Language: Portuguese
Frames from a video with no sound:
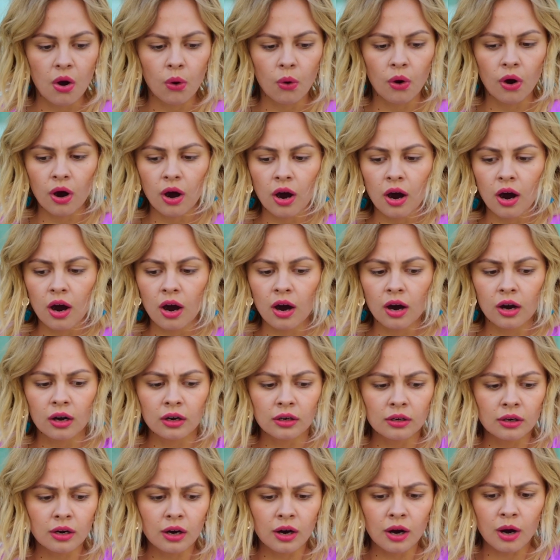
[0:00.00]
Ok,
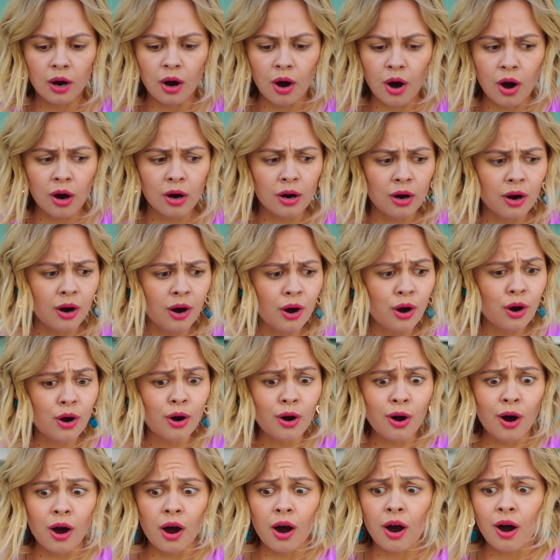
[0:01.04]
o que tinha nessa
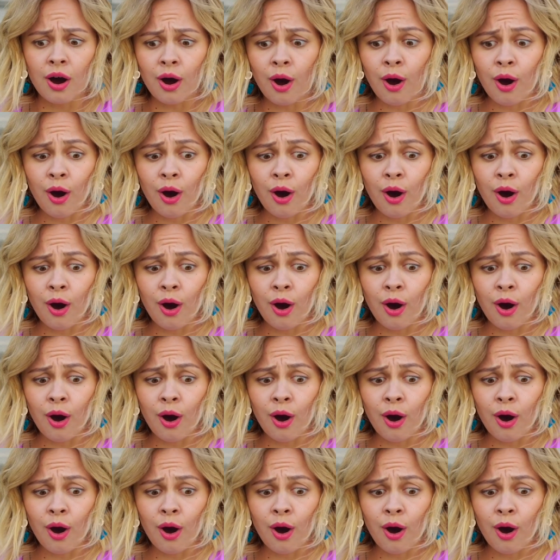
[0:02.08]
água?